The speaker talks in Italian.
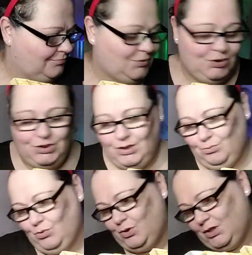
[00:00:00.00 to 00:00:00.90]
Sì,
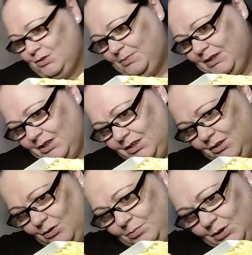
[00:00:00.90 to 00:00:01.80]
amore, aspetta che
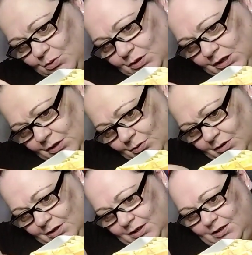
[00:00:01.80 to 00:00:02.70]
ti do
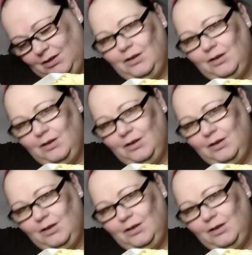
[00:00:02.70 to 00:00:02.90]
bicottino.